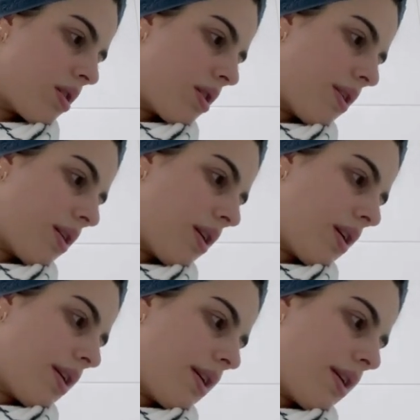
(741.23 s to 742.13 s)

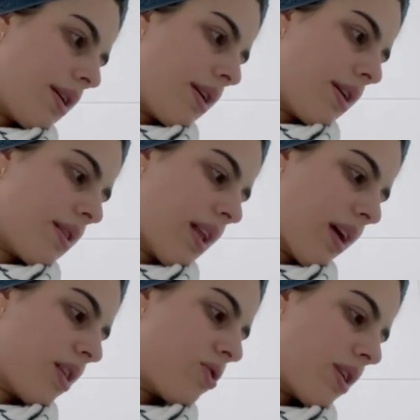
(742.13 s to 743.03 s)
e daqui,
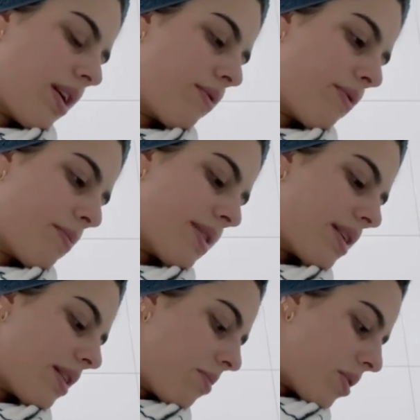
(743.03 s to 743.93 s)
acho que ali ainda vou precisar
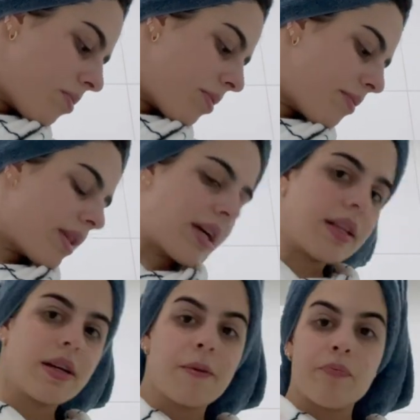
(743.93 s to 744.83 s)
dar uma complementada.
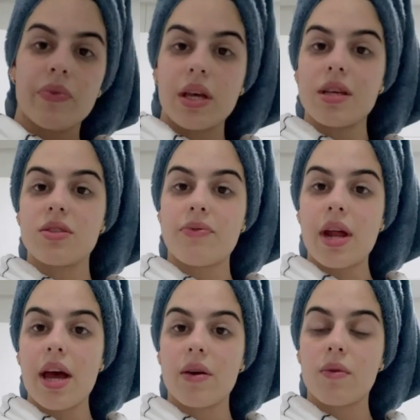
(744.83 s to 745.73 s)
E
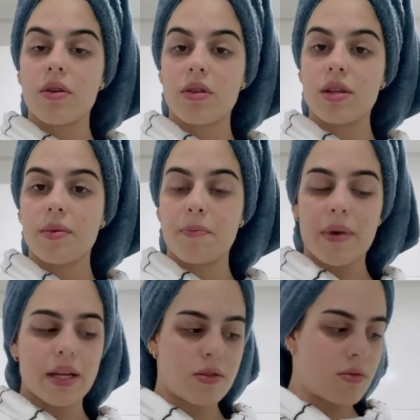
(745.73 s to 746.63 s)
esfrego, de,
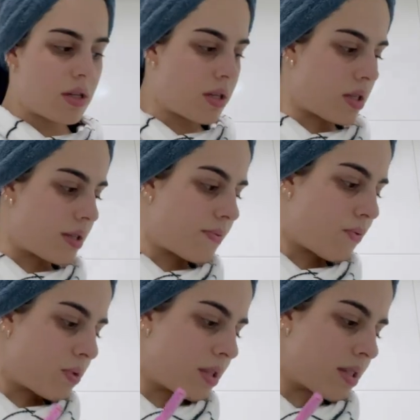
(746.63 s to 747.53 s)
passo nas
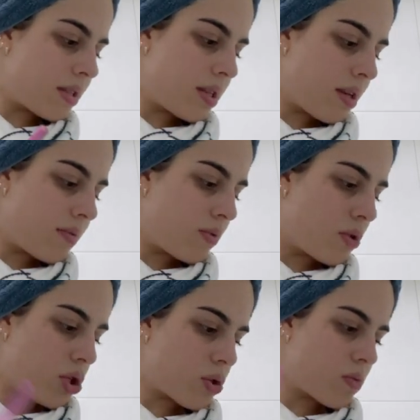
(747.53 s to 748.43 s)
fugas, assim, no
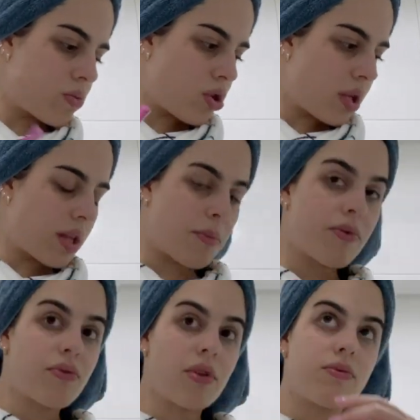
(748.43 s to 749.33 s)
rejunte que, tá,
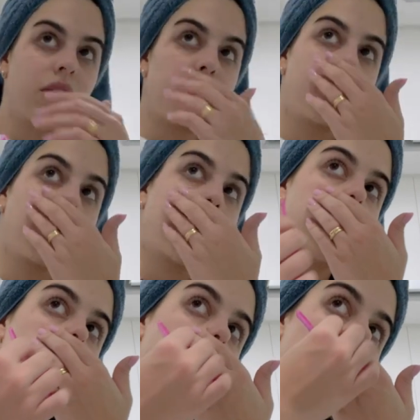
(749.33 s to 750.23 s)
que fica mofado,
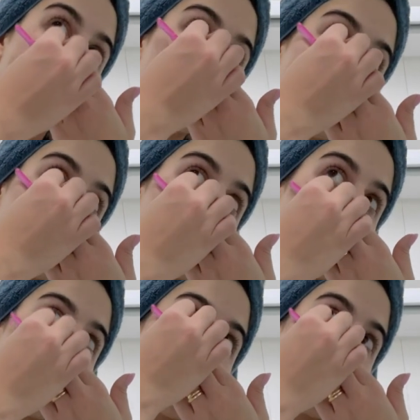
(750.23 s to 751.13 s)

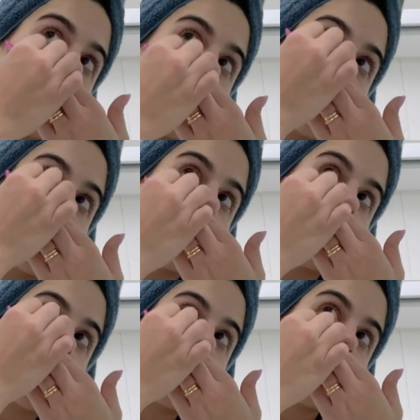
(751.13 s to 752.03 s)
pra
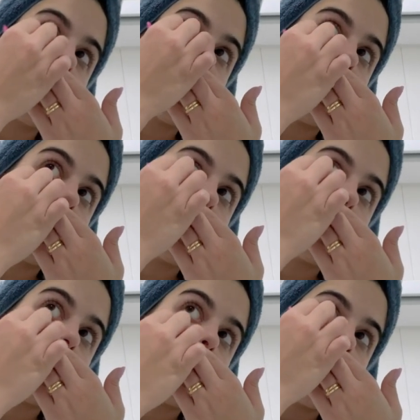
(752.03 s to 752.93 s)
ficar branquinho.
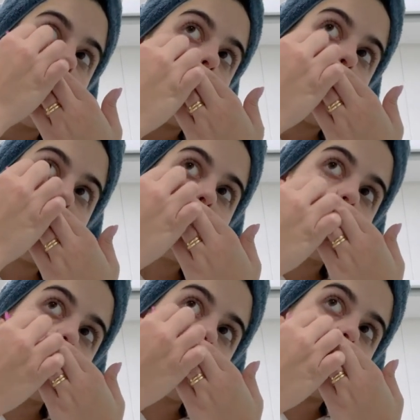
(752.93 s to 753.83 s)
Ainda mais
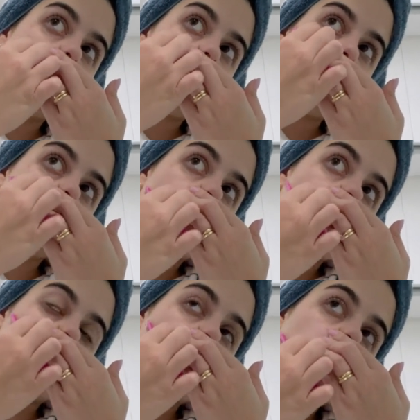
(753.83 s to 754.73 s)
esse banheiro aqui desse
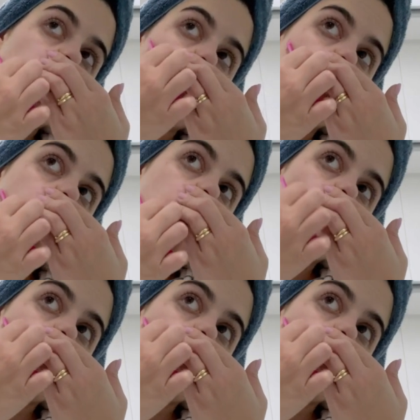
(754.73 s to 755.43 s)
apartamento que é branco,